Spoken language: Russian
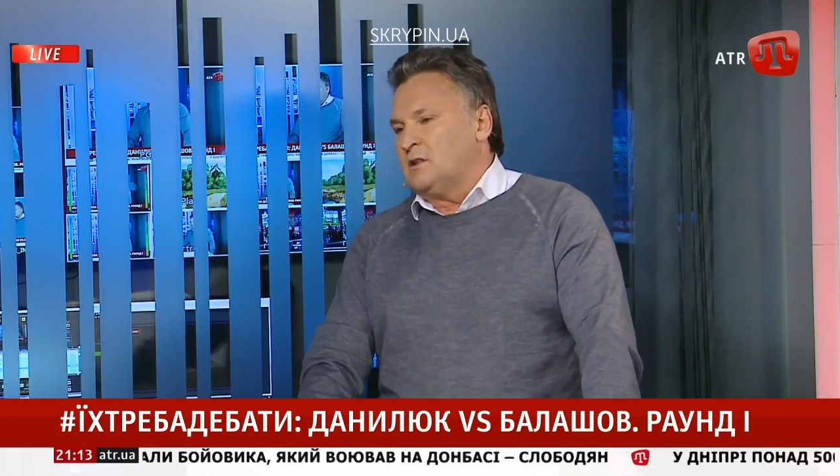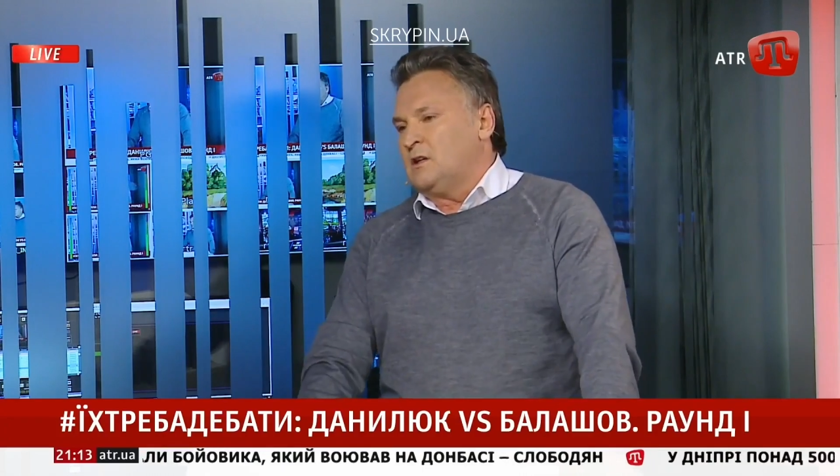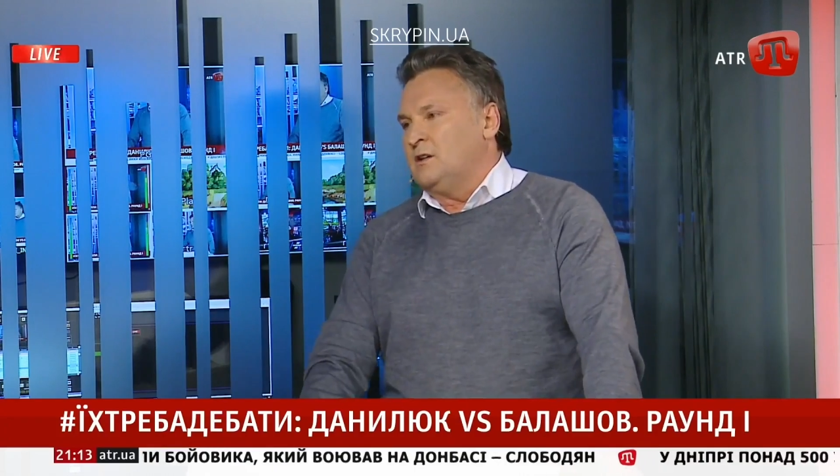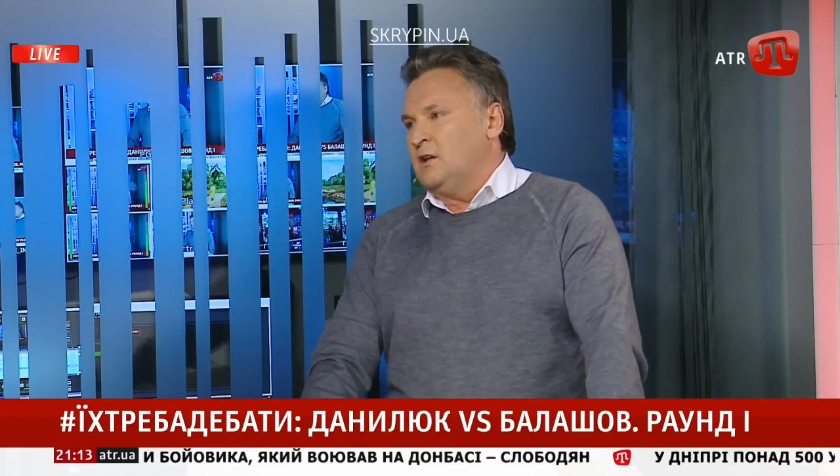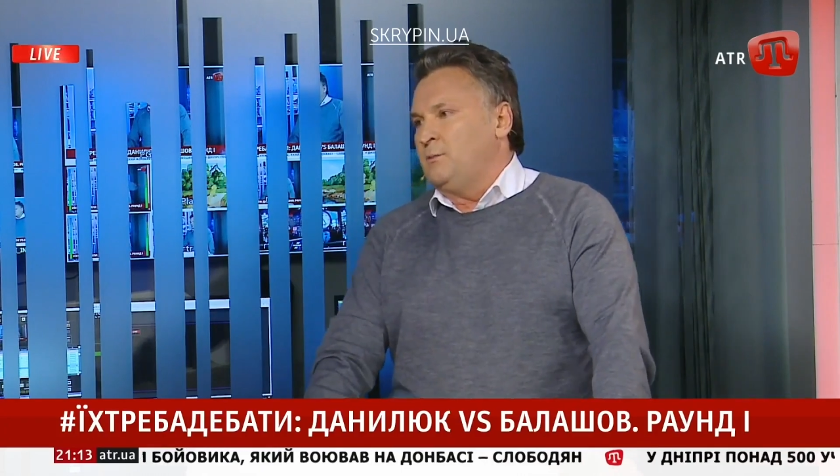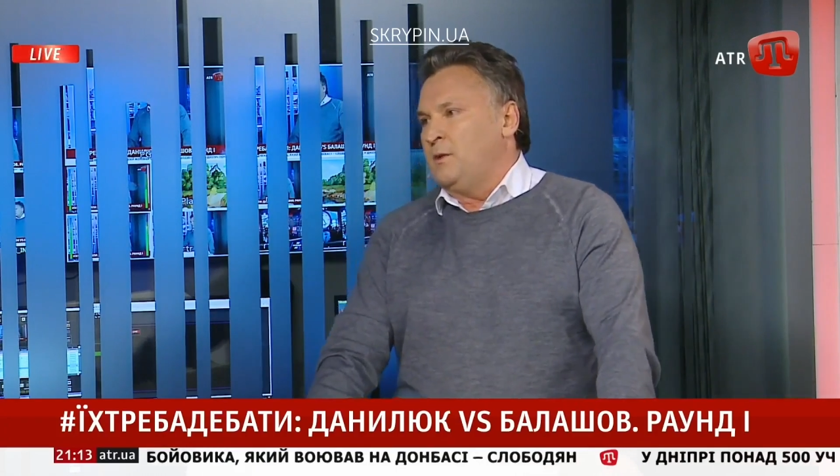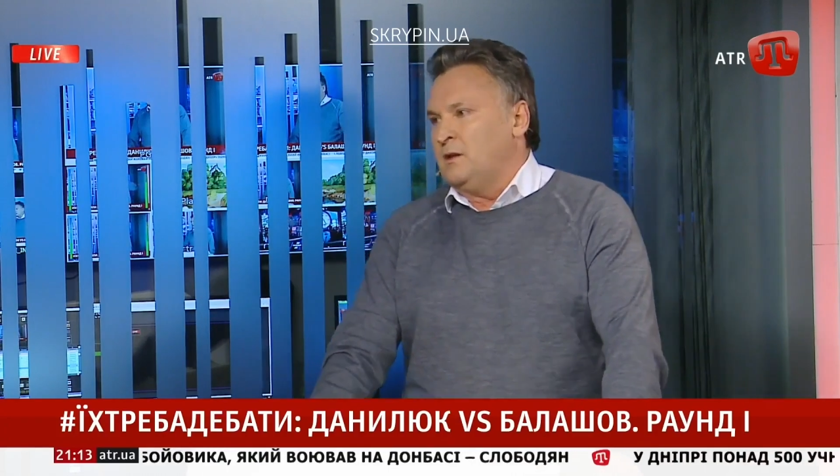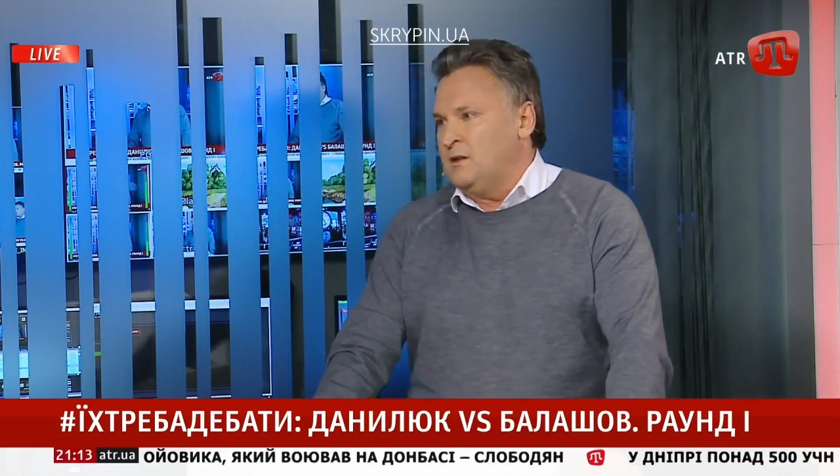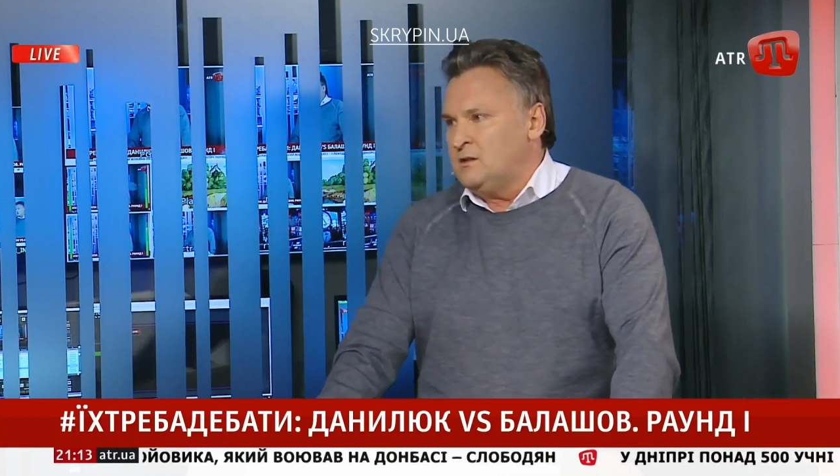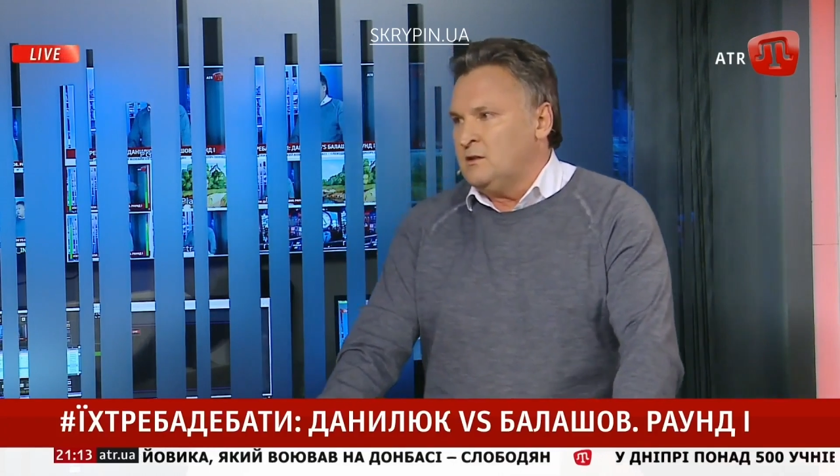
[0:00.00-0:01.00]
захотят
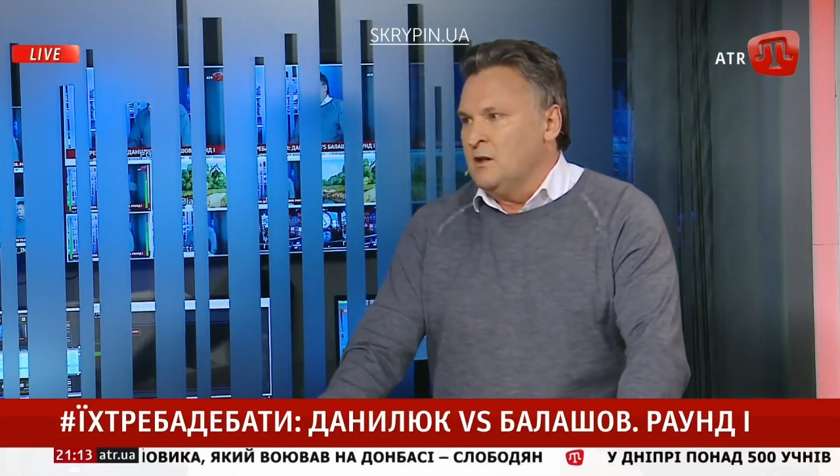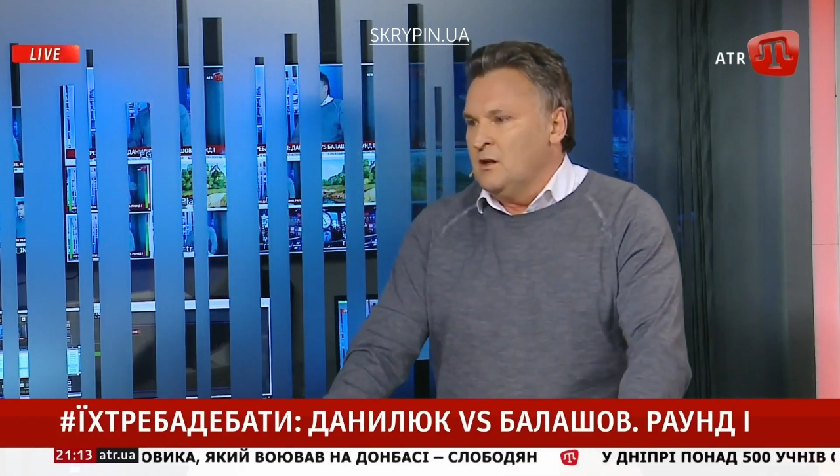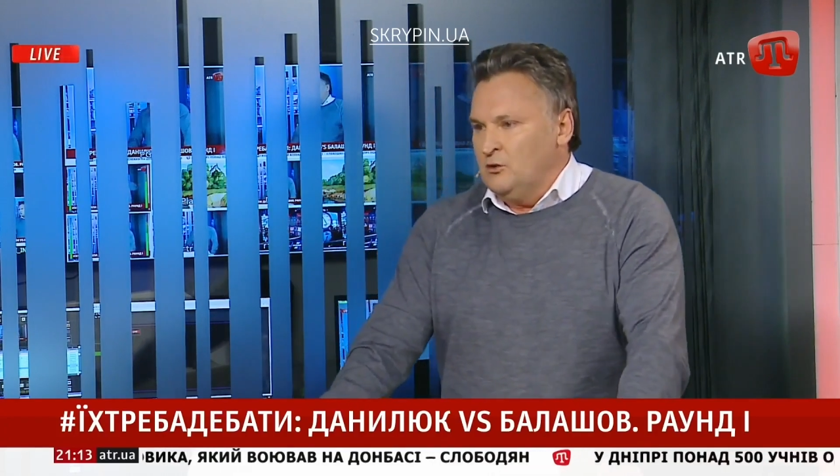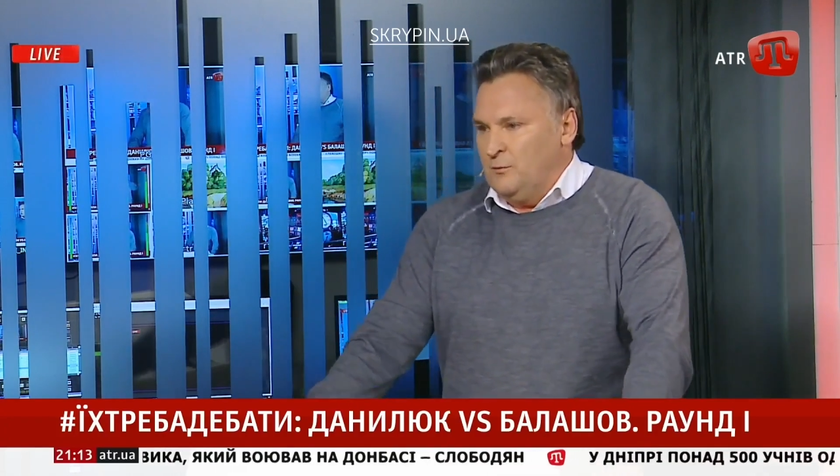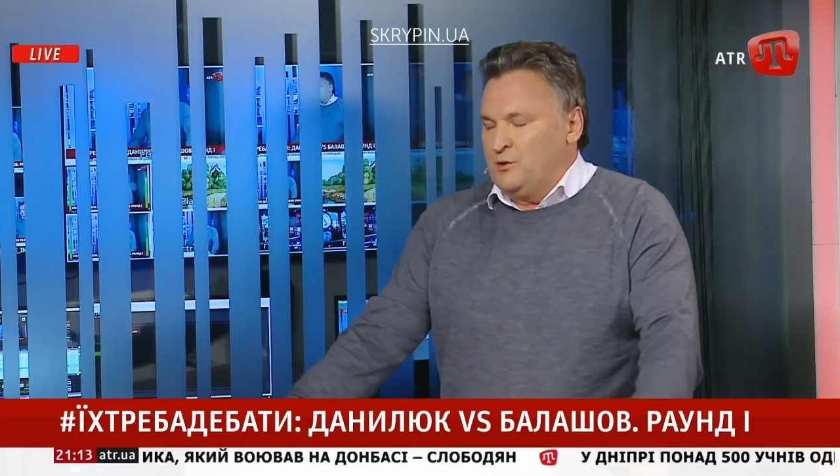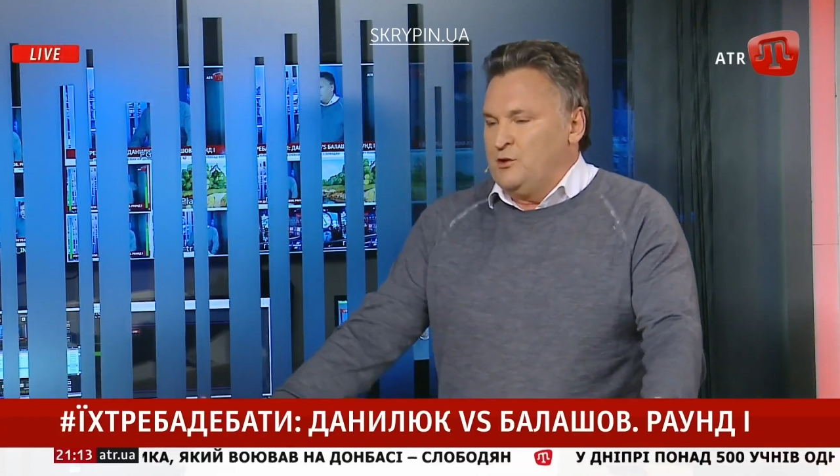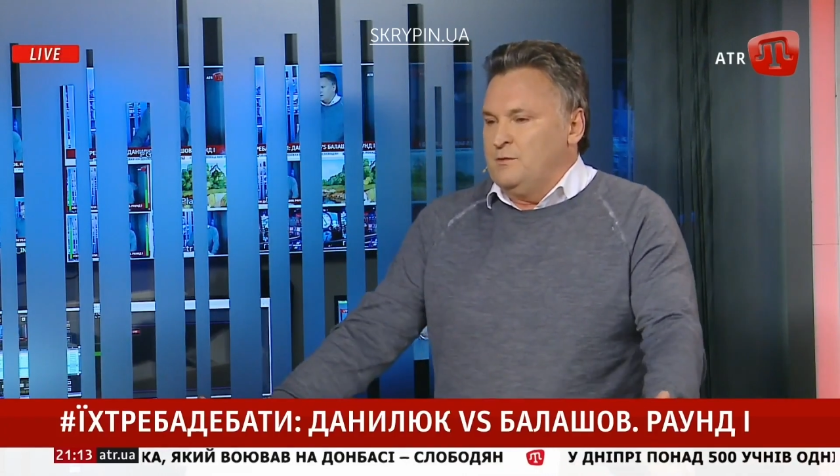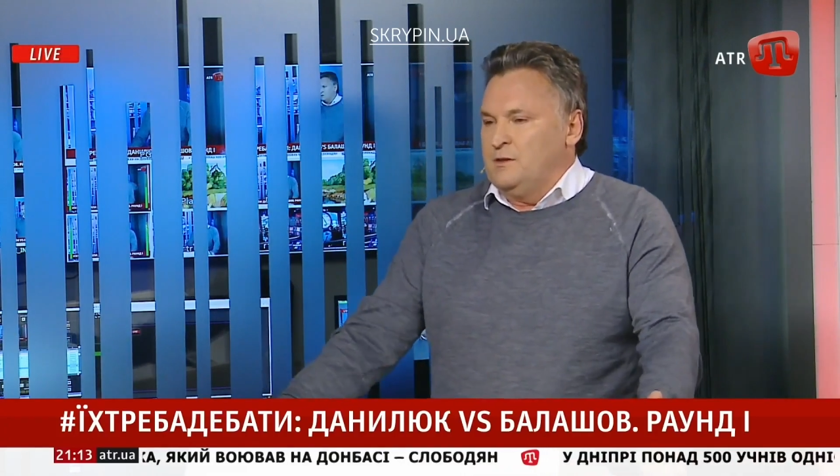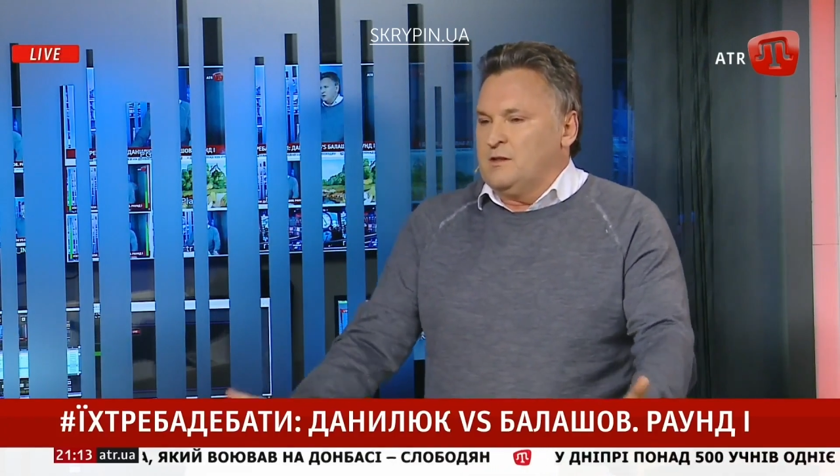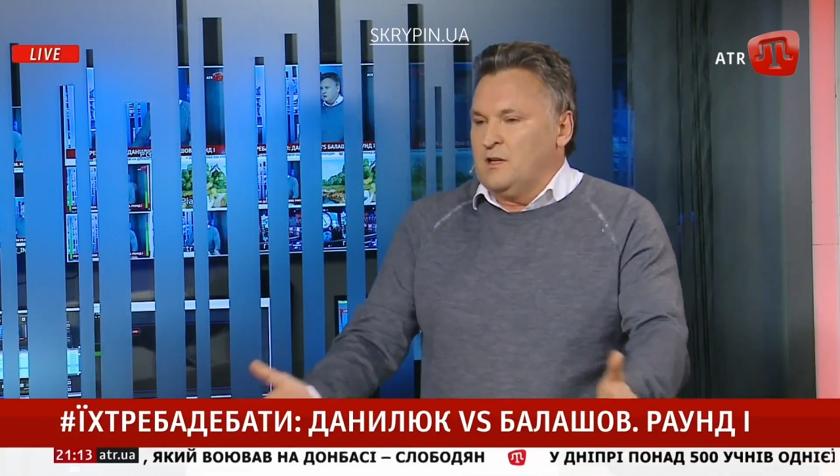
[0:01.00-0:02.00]
5-10, то при
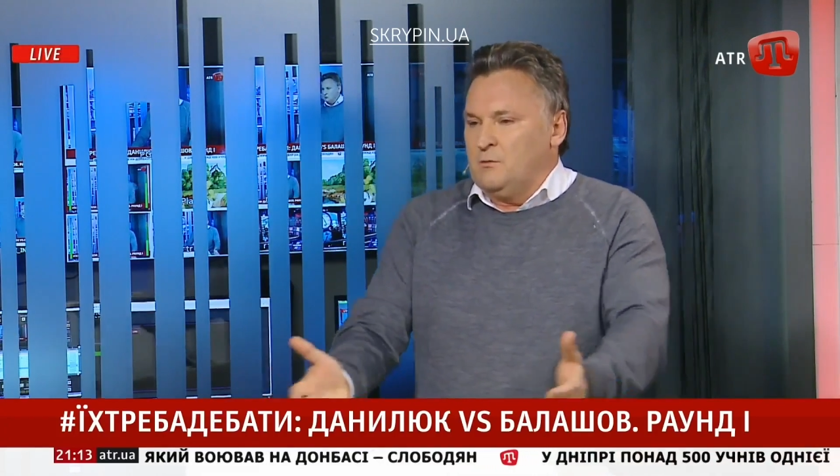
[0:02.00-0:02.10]
чем здесь диктатор?